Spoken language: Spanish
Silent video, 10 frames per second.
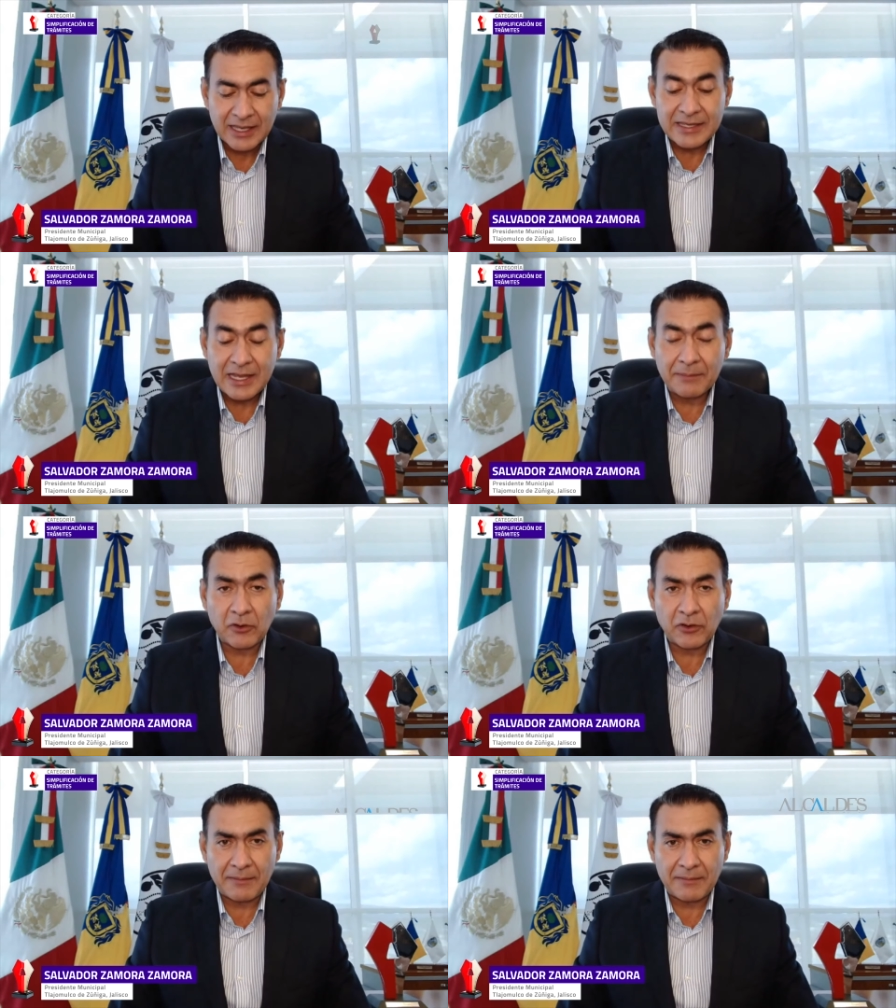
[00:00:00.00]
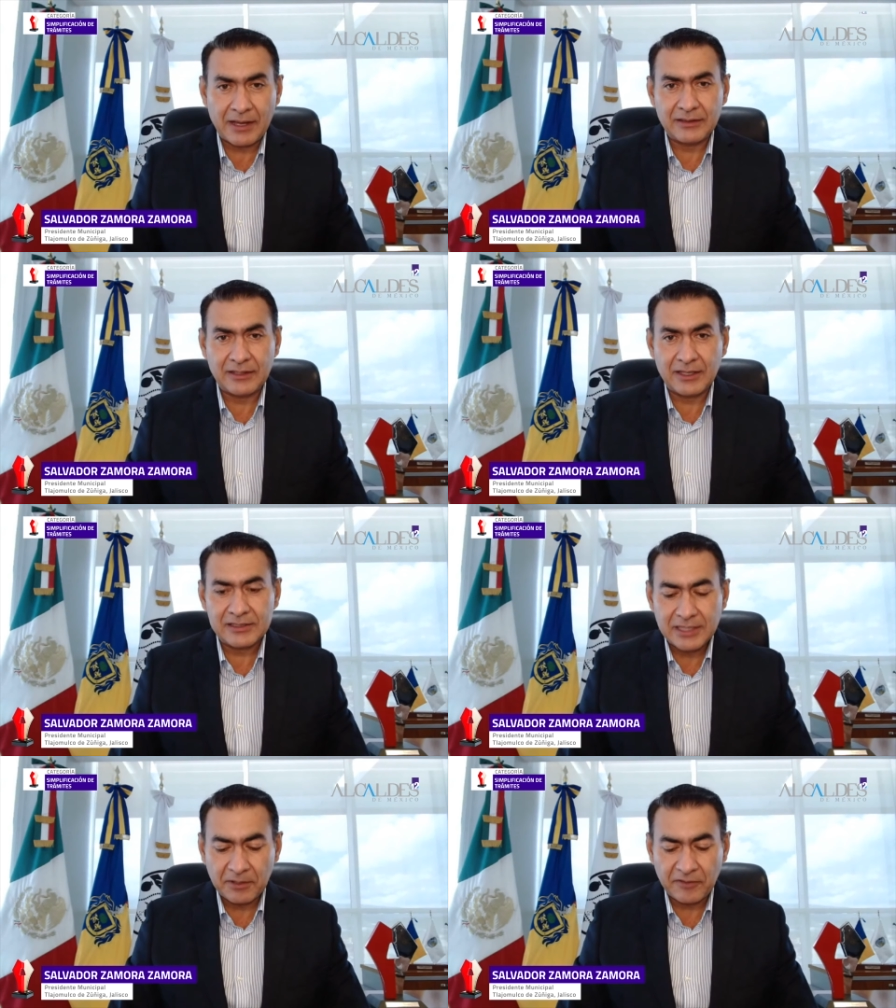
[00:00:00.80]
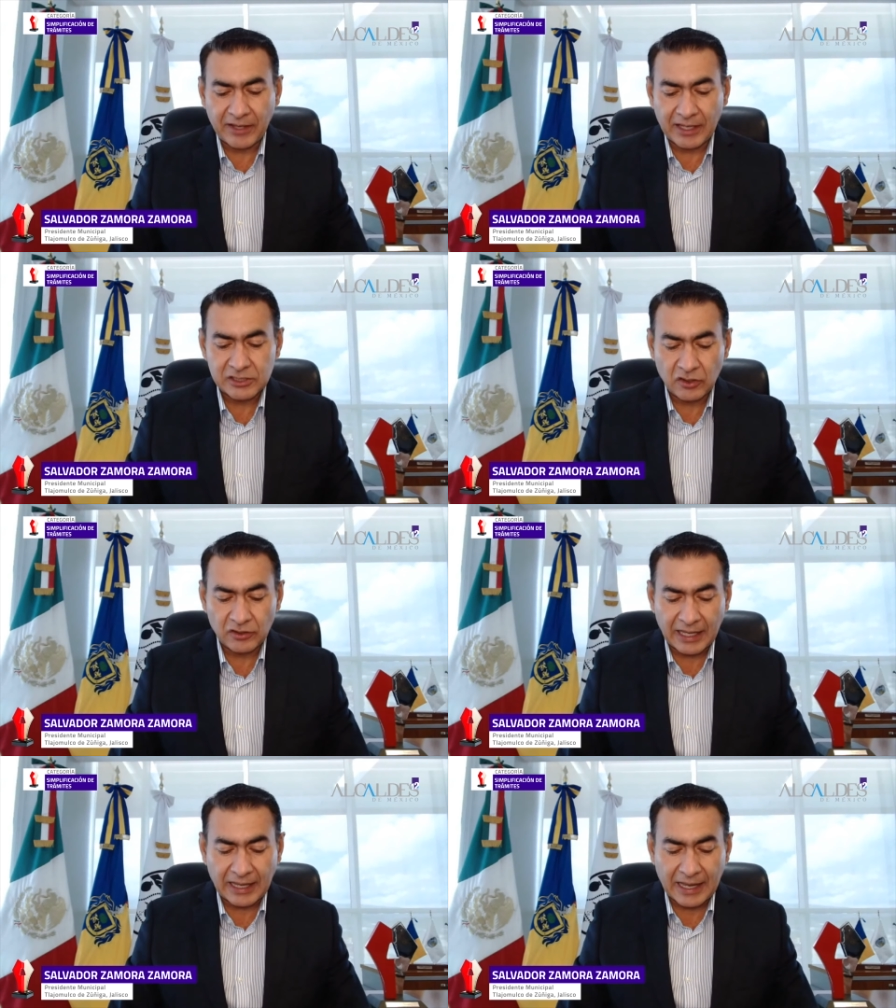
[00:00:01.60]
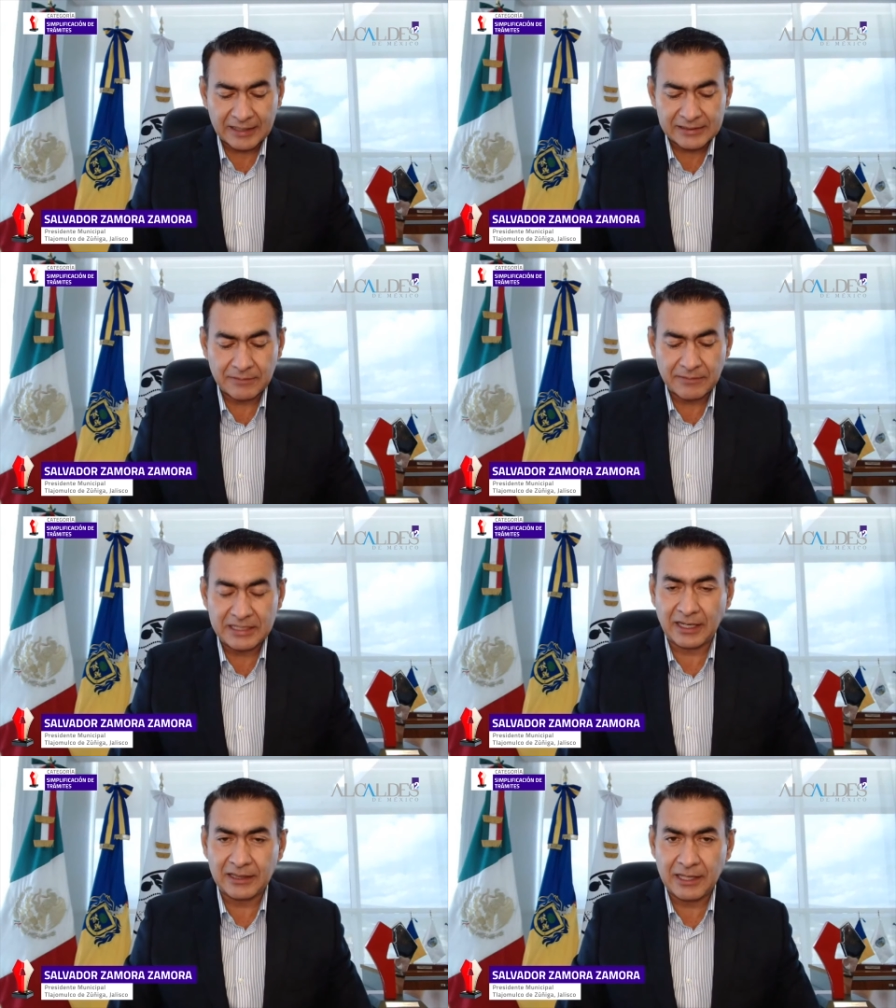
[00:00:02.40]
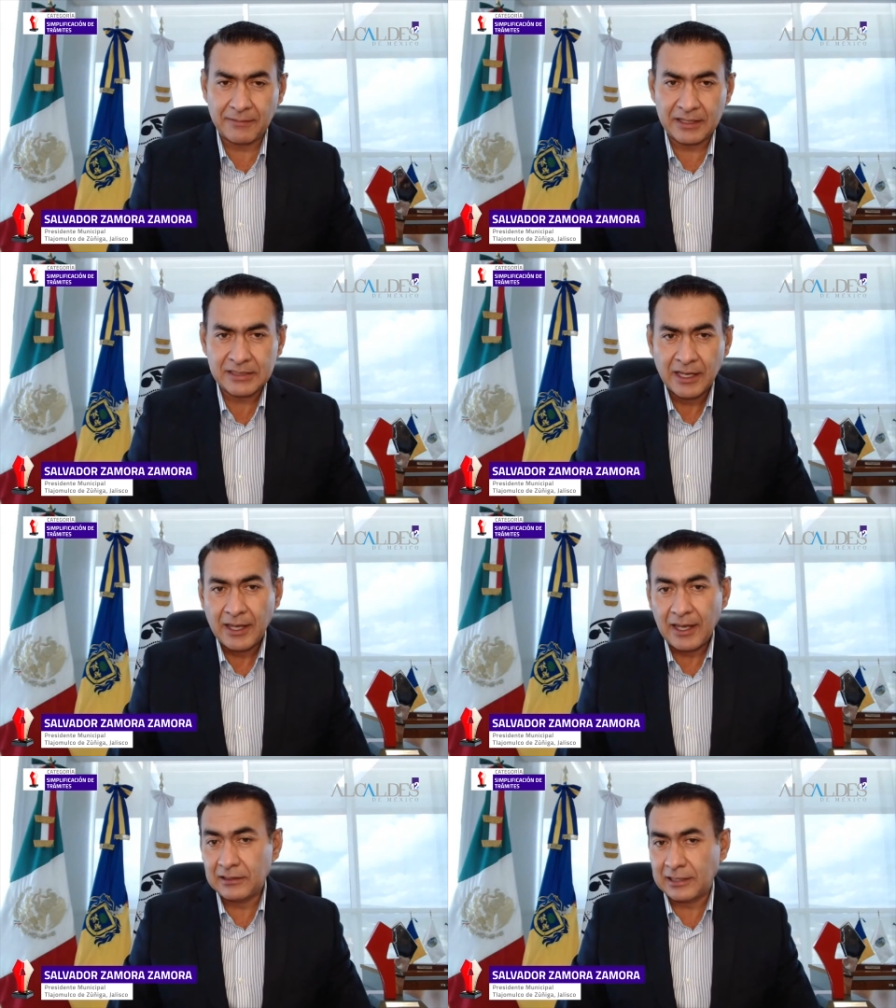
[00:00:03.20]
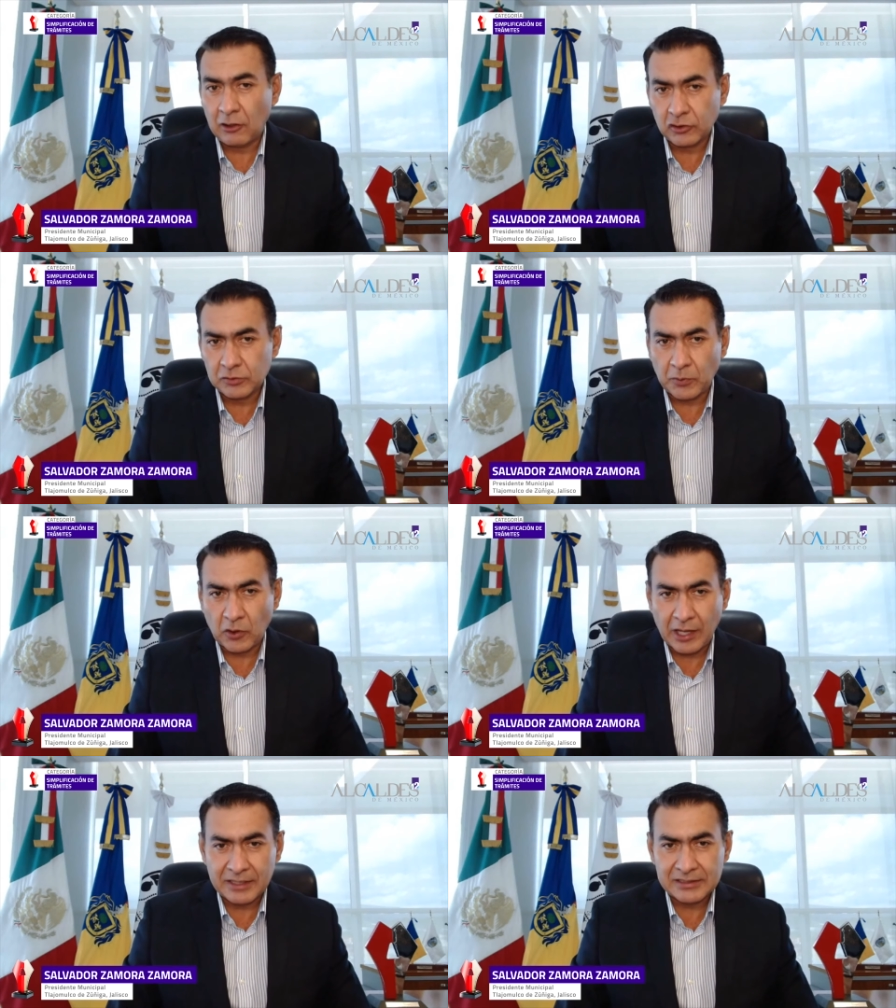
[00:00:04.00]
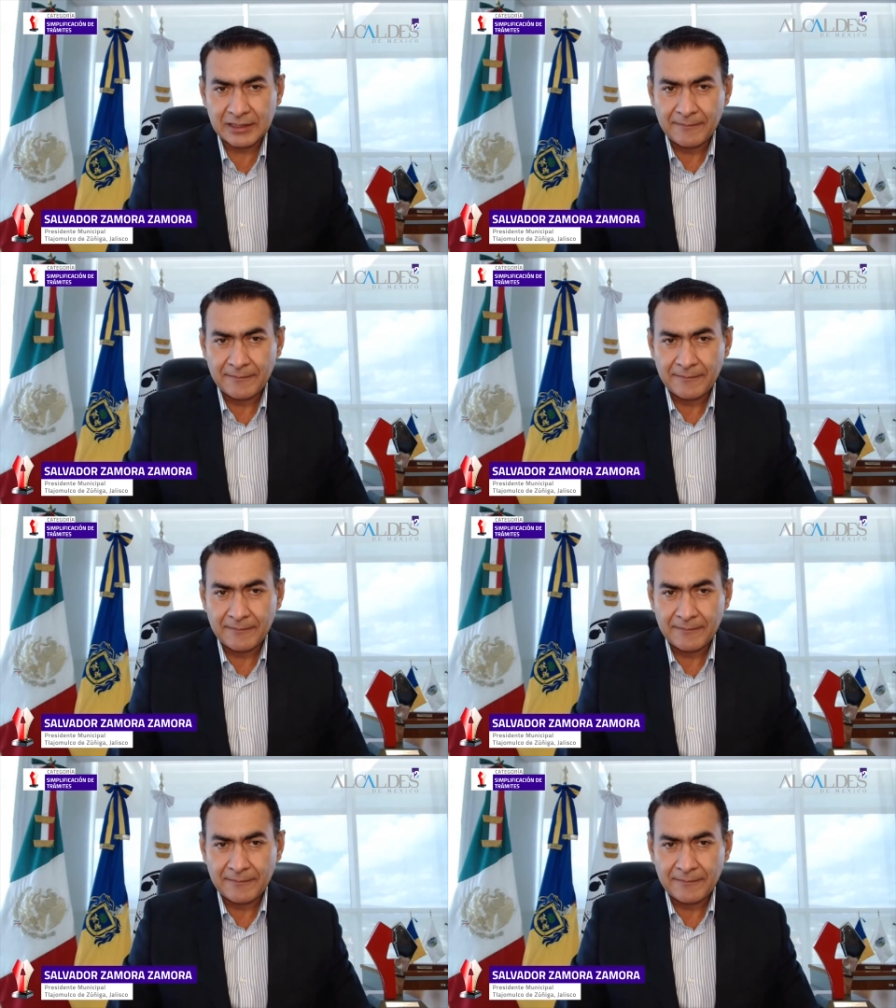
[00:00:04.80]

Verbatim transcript: y el programa de simplificación de cargas administrativas, entre otros programas